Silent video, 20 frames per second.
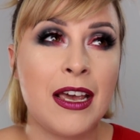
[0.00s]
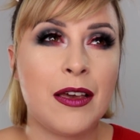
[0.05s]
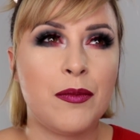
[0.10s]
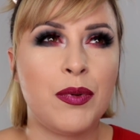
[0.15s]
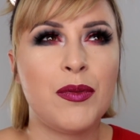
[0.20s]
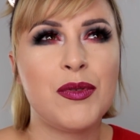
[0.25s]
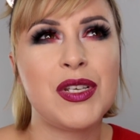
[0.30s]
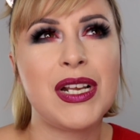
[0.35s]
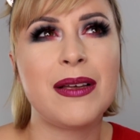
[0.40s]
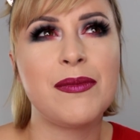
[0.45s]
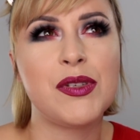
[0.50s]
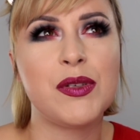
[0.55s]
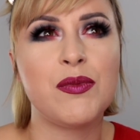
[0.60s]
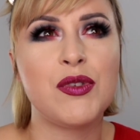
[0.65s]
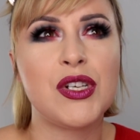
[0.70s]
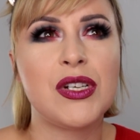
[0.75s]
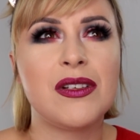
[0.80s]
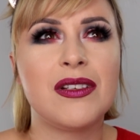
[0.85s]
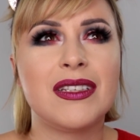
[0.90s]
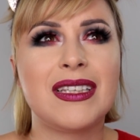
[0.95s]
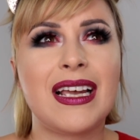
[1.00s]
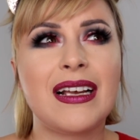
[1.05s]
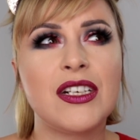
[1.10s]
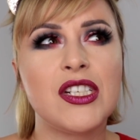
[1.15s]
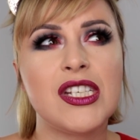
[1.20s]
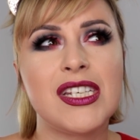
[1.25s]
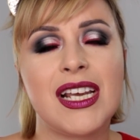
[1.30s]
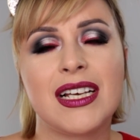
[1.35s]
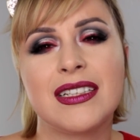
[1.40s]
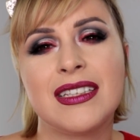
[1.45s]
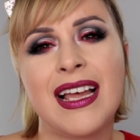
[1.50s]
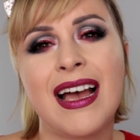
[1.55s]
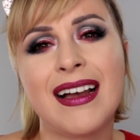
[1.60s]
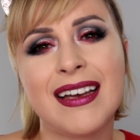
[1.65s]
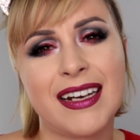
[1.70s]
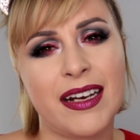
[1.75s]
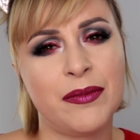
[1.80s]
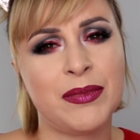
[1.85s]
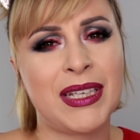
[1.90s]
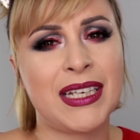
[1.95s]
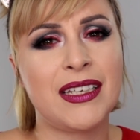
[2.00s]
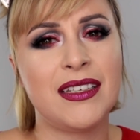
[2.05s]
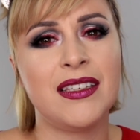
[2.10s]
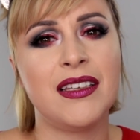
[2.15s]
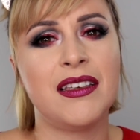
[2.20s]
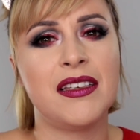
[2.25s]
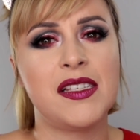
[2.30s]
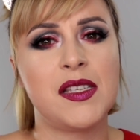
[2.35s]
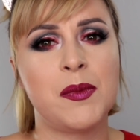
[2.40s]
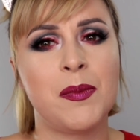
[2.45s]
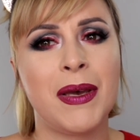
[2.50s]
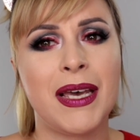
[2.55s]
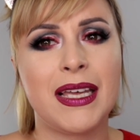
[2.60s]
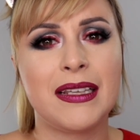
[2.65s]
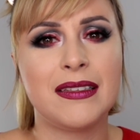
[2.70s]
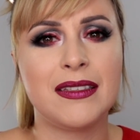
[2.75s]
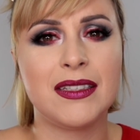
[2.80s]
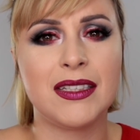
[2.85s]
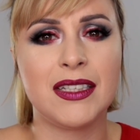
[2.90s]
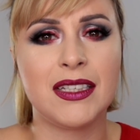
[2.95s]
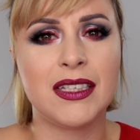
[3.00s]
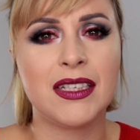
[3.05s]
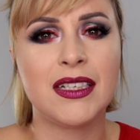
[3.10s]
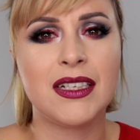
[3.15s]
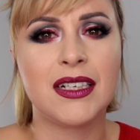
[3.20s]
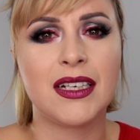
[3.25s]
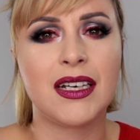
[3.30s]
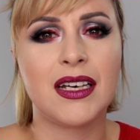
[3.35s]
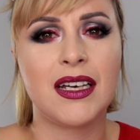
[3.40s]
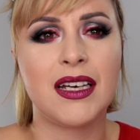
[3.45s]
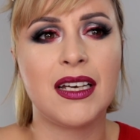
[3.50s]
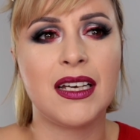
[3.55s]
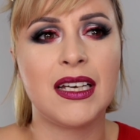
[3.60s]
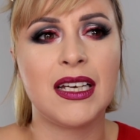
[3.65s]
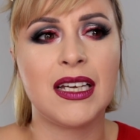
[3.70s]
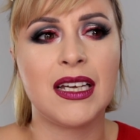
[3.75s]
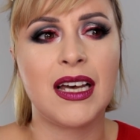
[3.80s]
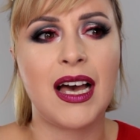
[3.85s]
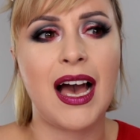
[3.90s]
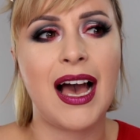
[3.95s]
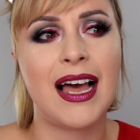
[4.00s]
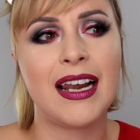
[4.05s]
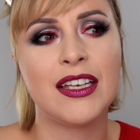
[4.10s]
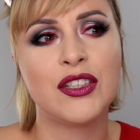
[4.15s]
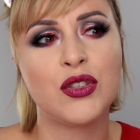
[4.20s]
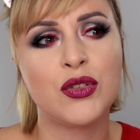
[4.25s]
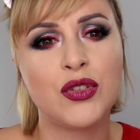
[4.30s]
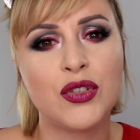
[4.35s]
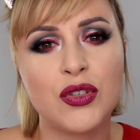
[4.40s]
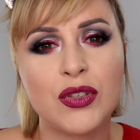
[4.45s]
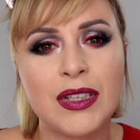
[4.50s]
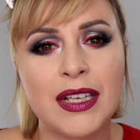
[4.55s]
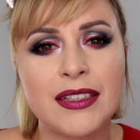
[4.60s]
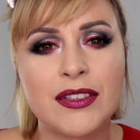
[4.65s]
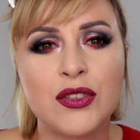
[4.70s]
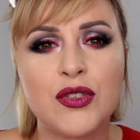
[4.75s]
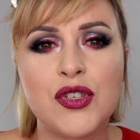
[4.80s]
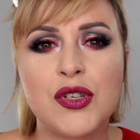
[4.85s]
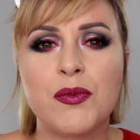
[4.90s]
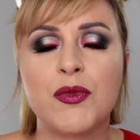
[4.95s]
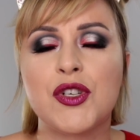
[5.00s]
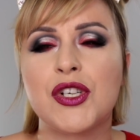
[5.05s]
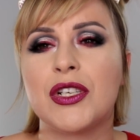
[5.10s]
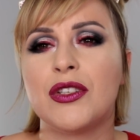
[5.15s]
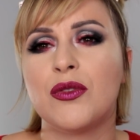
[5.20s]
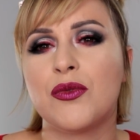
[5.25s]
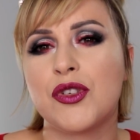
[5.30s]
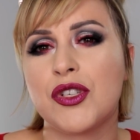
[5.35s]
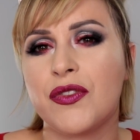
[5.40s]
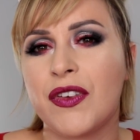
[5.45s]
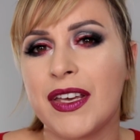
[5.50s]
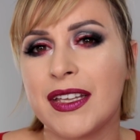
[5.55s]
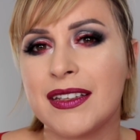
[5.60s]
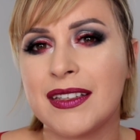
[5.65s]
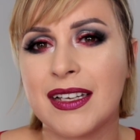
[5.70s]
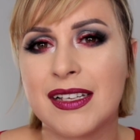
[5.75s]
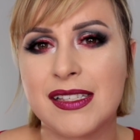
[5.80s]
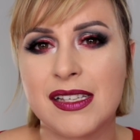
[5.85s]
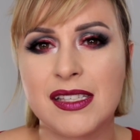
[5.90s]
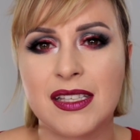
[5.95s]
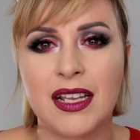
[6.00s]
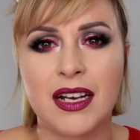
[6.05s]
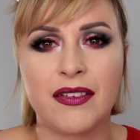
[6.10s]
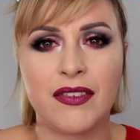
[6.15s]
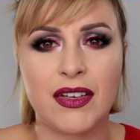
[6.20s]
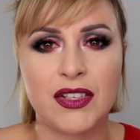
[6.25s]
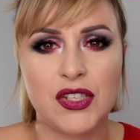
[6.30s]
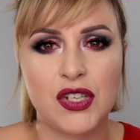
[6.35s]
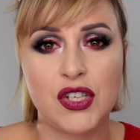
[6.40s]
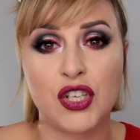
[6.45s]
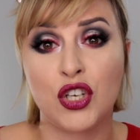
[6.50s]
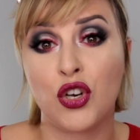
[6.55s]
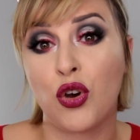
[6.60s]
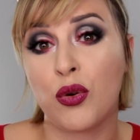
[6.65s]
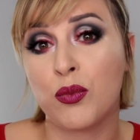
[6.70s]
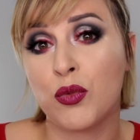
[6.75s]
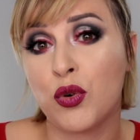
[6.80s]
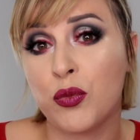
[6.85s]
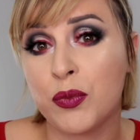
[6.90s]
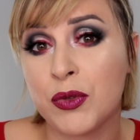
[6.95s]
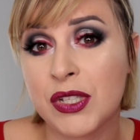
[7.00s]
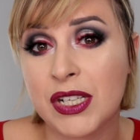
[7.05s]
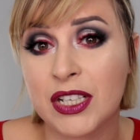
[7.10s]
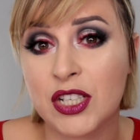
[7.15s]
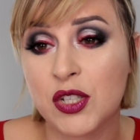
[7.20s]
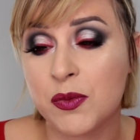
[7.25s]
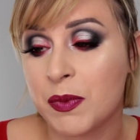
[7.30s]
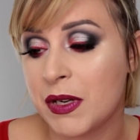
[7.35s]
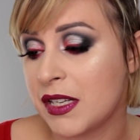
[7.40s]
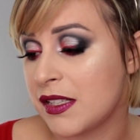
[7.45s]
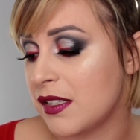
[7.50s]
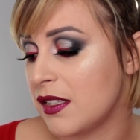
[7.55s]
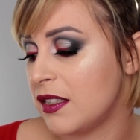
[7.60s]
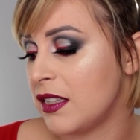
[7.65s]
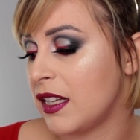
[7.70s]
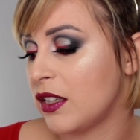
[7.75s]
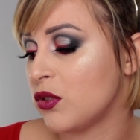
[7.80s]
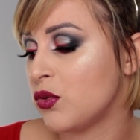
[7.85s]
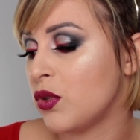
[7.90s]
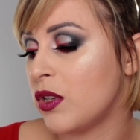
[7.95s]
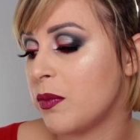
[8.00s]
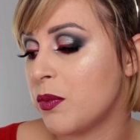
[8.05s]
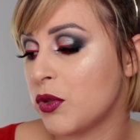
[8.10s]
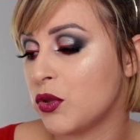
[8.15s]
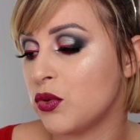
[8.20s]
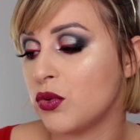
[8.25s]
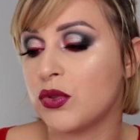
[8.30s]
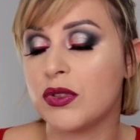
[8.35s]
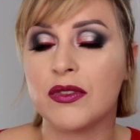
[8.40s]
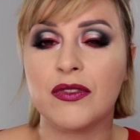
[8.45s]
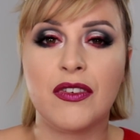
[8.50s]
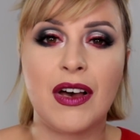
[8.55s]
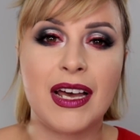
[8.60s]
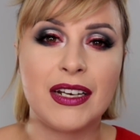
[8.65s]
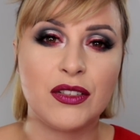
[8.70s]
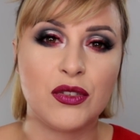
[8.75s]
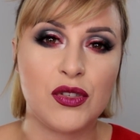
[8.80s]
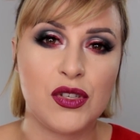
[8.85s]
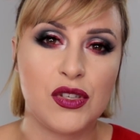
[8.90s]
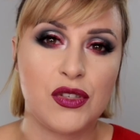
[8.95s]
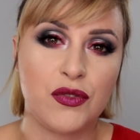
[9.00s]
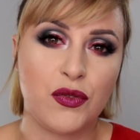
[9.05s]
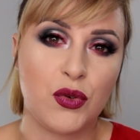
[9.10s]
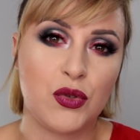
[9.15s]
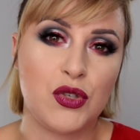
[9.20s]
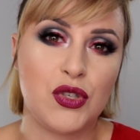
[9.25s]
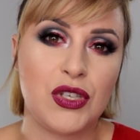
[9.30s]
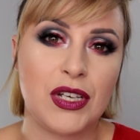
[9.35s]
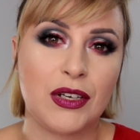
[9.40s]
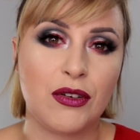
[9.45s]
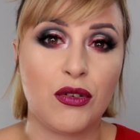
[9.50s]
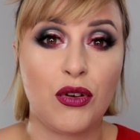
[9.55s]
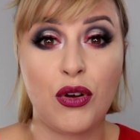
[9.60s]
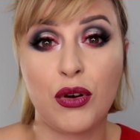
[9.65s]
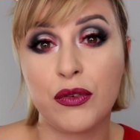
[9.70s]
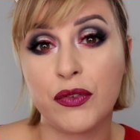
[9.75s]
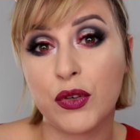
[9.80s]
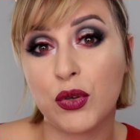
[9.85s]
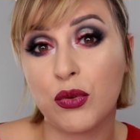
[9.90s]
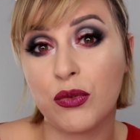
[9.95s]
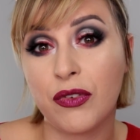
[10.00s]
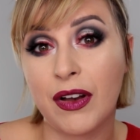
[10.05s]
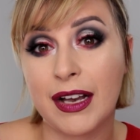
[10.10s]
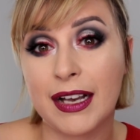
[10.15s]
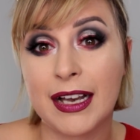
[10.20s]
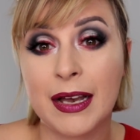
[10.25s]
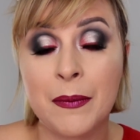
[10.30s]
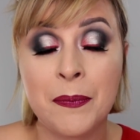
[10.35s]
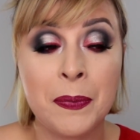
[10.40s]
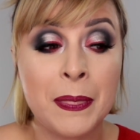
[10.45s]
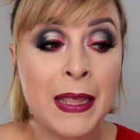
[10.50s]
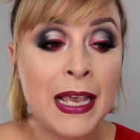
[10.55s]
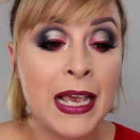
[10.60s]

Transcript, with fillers: Bo myślałam sobie, że tak czy siak nagram taki niezbędnik, e, ale to tylko dlatego, że może idą święta, zastanawiacie się komu kupić jakiś prezent, na które produkty warto jest zwrócić jakąkolwiek uwagę.